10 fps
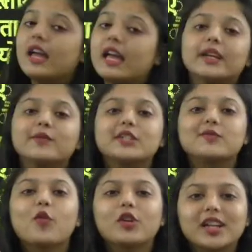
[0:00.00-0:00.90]
एक
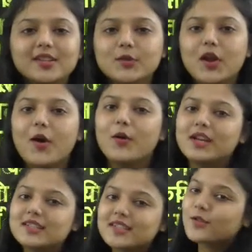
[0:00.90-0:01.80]
विस्फोटक सुना
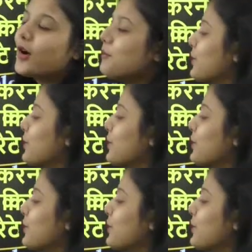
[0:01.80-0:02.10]
होगा जिसको हम